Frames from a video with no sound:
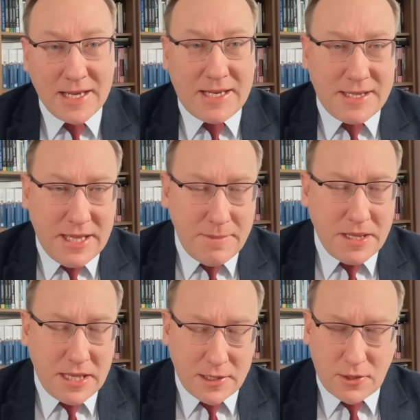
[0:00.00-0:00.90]

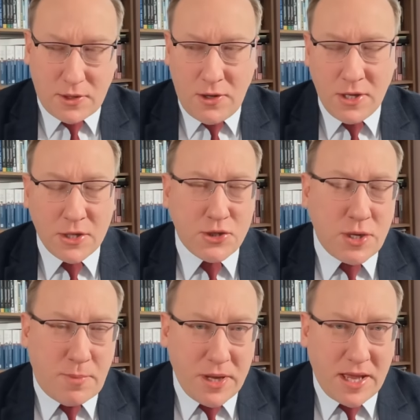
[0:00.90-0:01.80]
gdyby nie to,
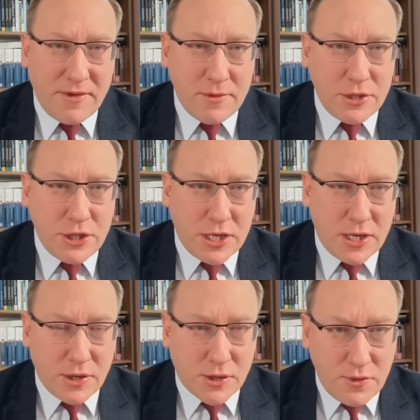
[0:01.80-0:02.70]
że pojawiły się
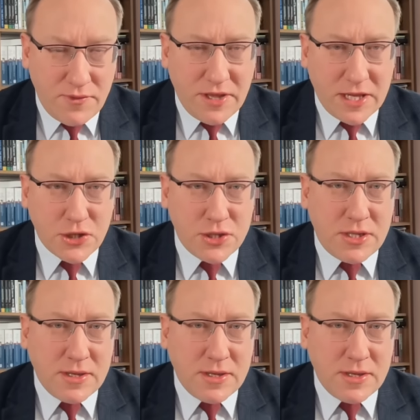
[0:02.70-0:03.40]
również e,